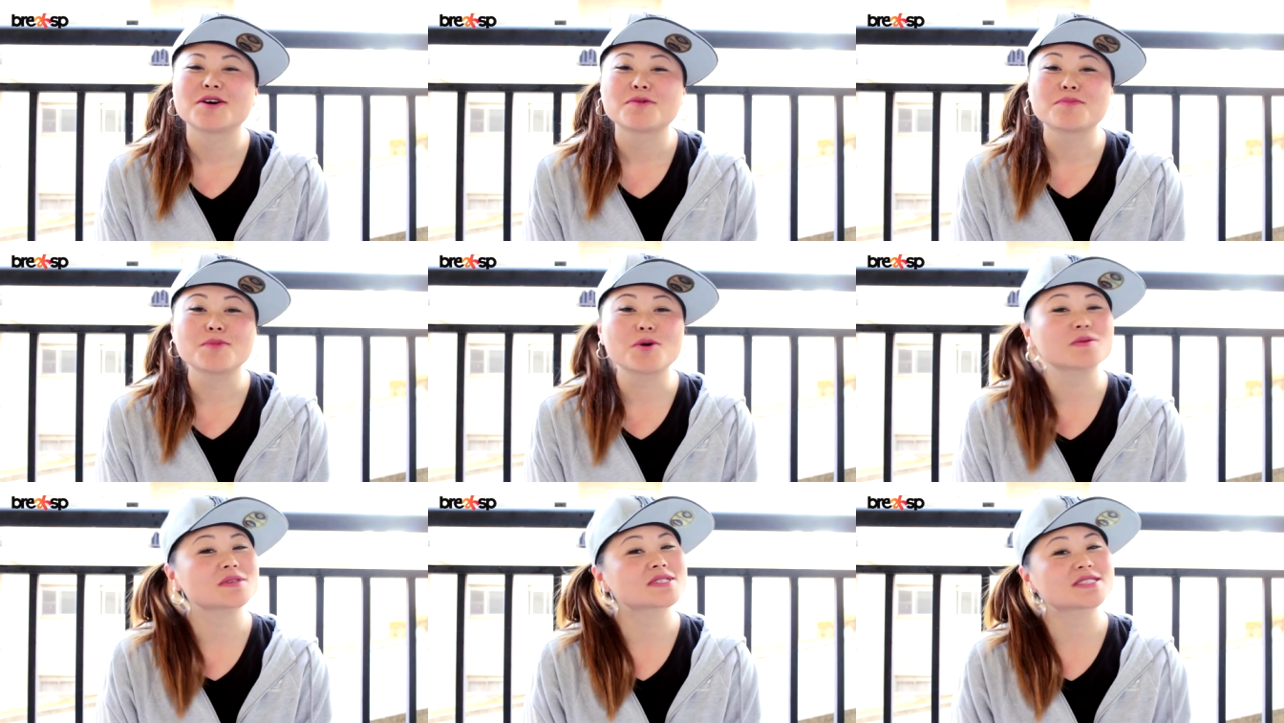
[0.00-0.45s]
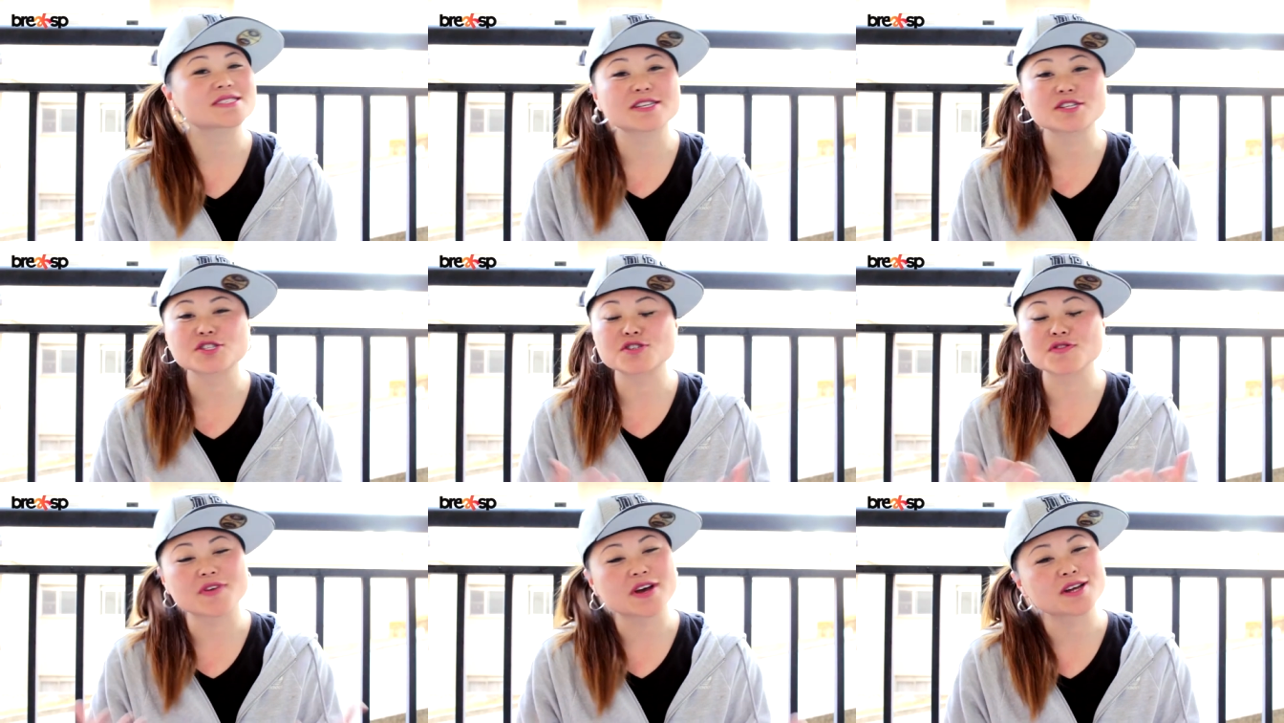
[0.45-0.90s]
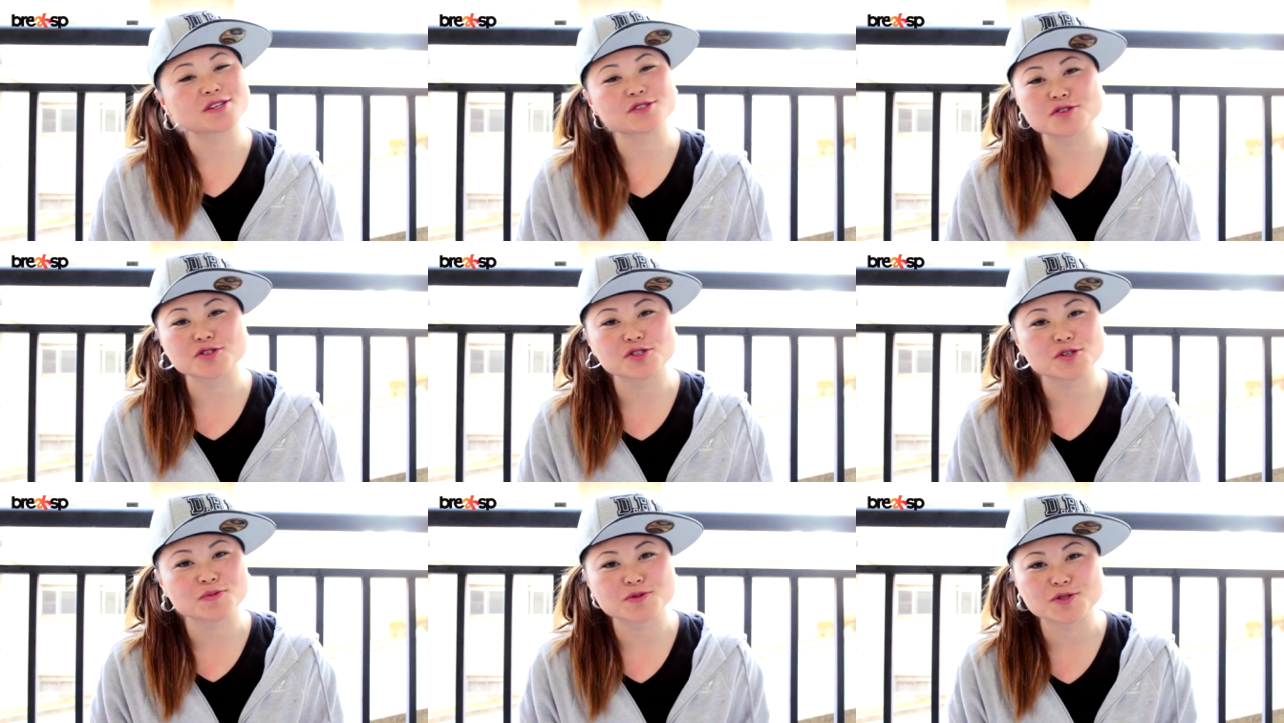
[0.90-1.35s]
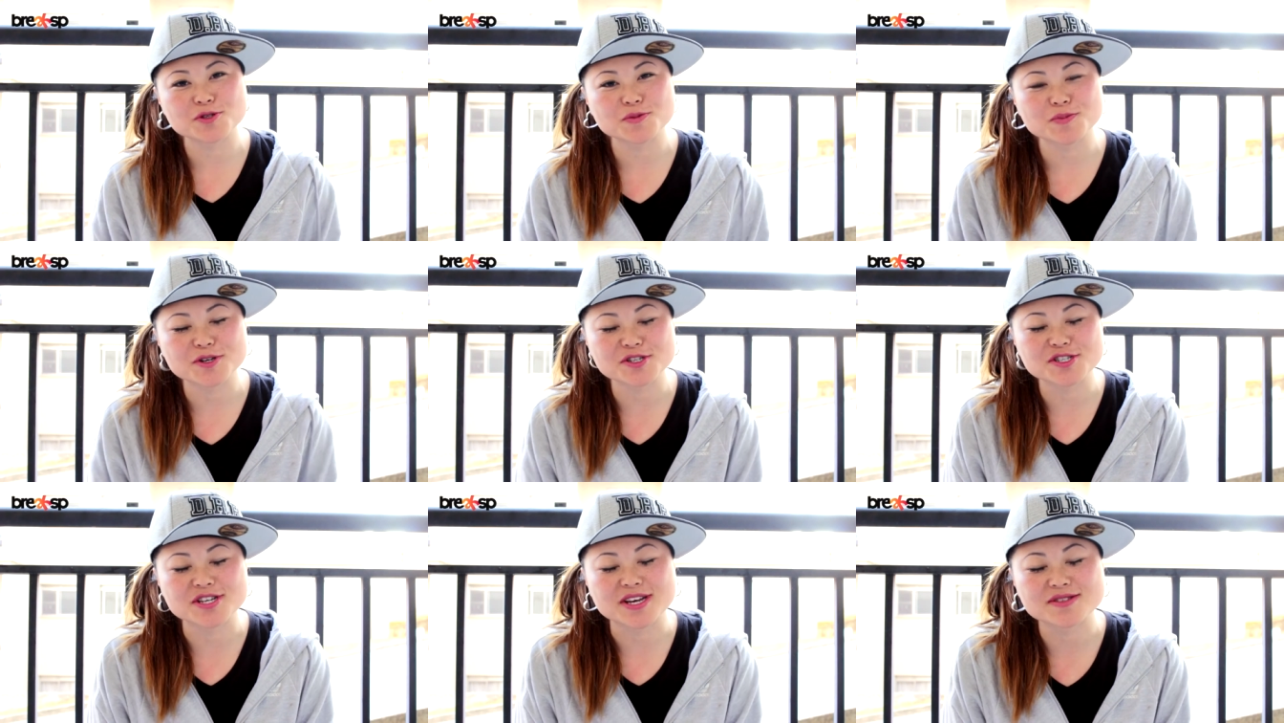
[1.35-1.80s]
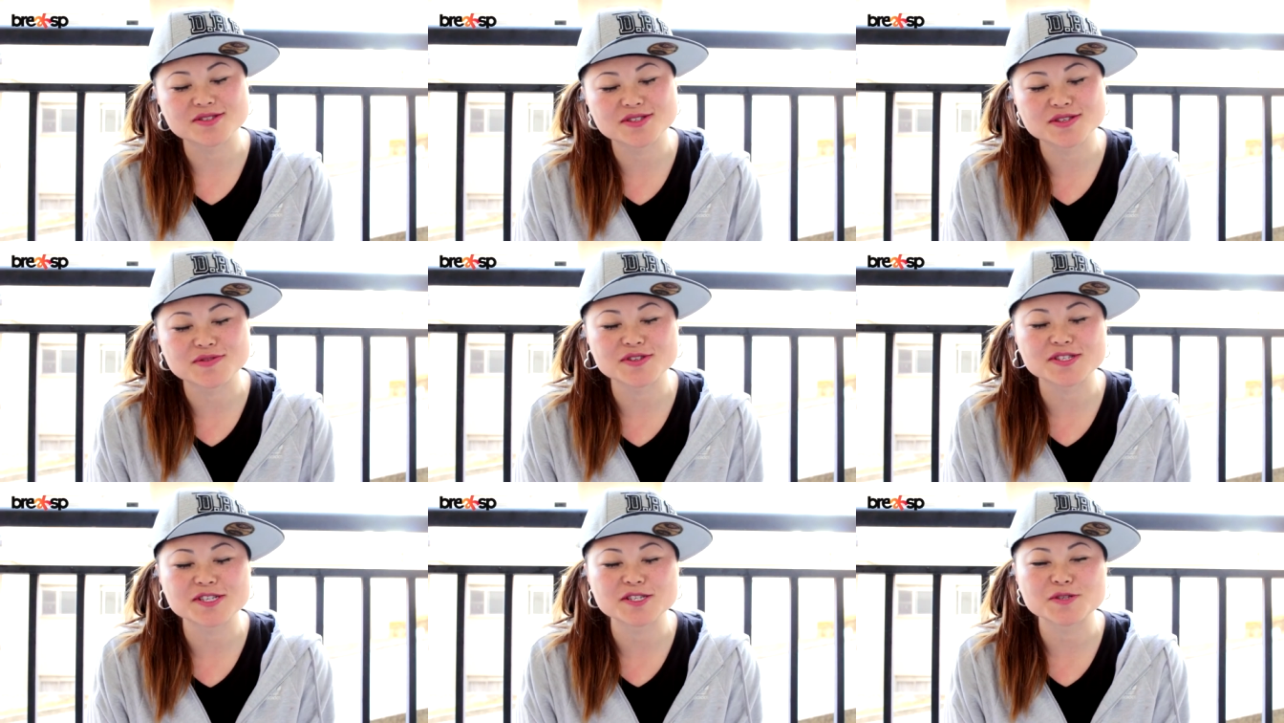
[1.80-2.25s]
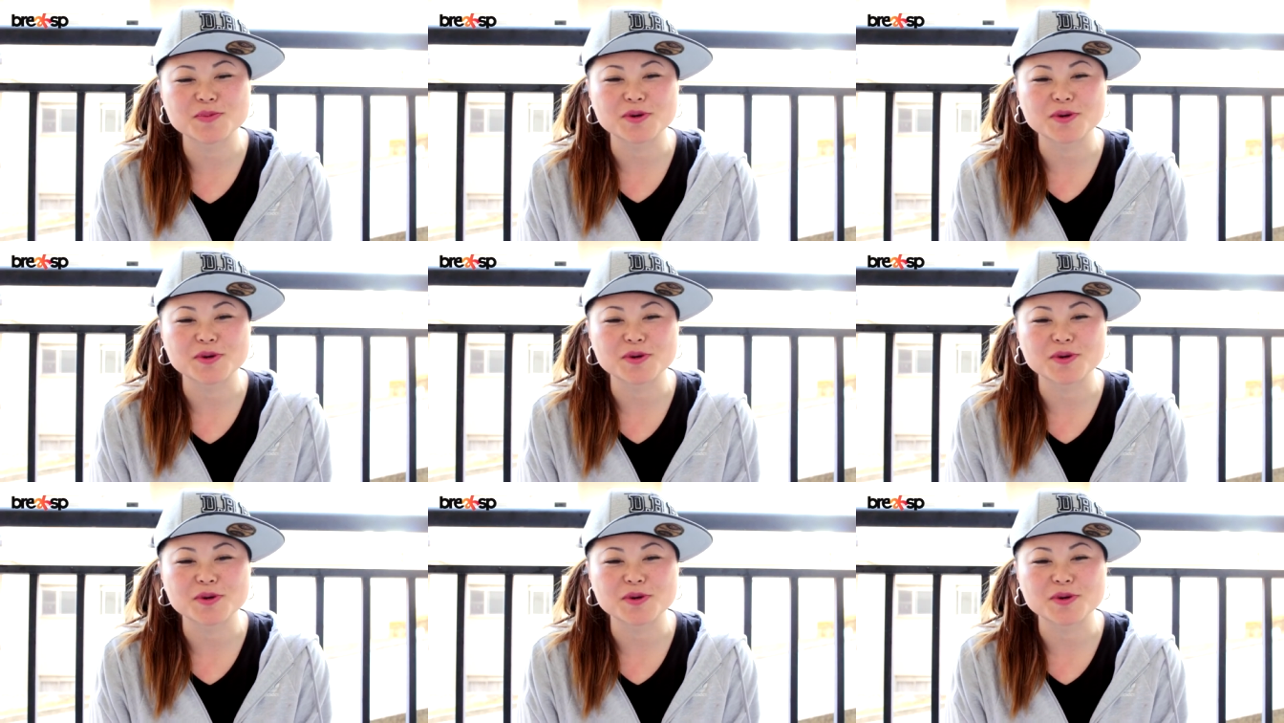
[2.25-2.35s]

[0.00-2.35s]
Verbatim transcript: Bom, existem diversos tipos de projetos que vocês